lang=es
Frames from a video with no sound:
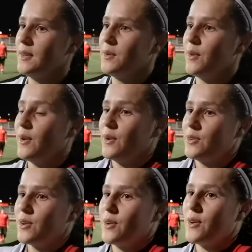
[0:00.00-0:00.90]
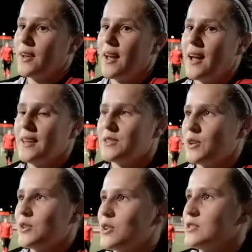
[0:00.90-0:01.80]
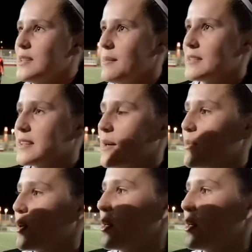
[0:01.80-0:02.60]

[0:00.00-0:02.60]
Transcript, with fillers: Bueno, yo creo que ahí son otros temas que tampoco